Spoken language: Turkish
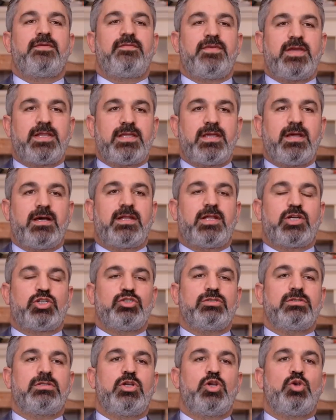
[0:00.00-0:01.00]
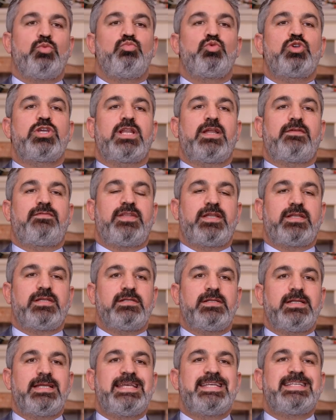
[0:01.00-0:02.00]
Vergi ahlakı
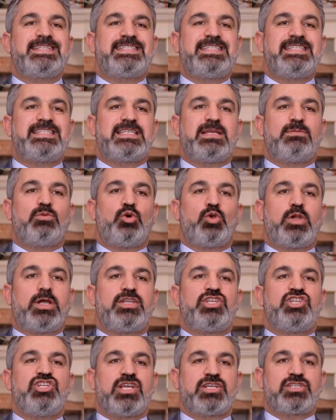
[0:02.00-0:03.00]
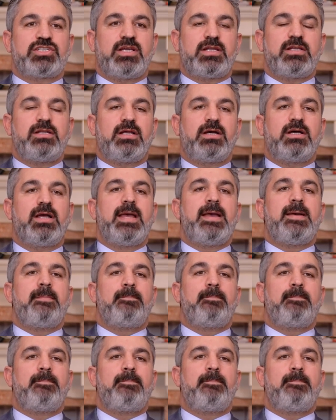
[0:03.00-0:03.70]
mükelleflerin sisteme olan inançlarıyla